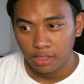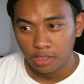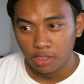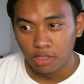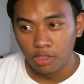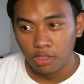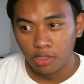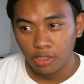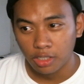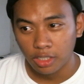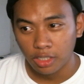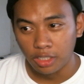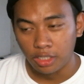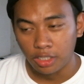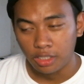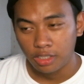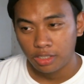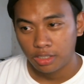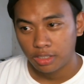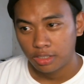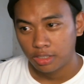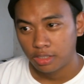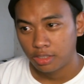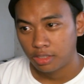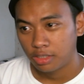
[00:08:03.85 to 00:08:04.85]
Okay.
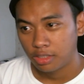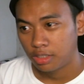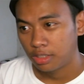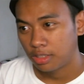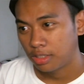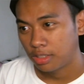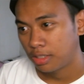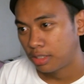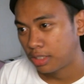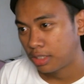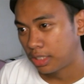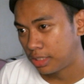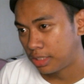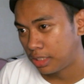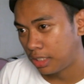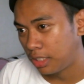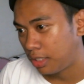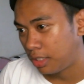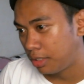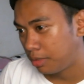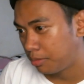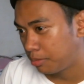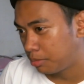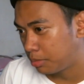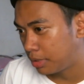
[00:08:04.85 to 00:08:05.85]

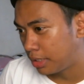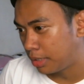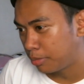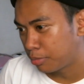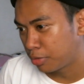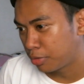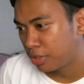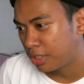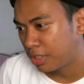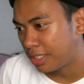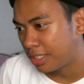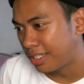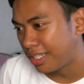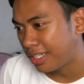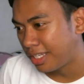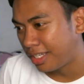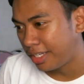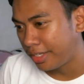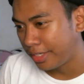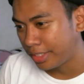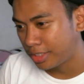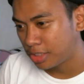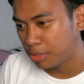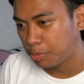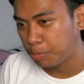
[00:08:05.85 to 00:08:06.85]
Kasi alam nyo na,
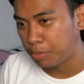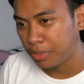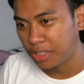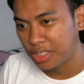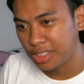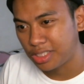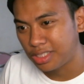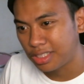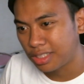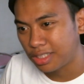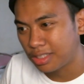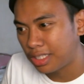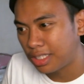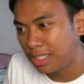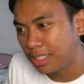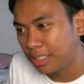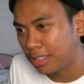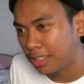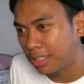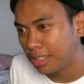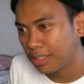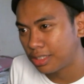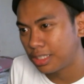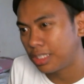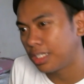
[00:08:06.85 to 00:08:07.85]
na-express niya
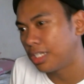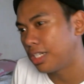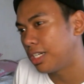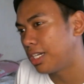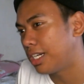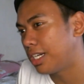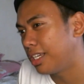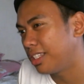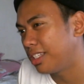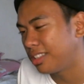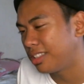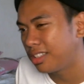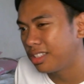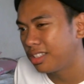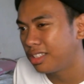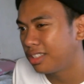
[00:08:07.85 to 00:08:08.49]
talaga sa hand...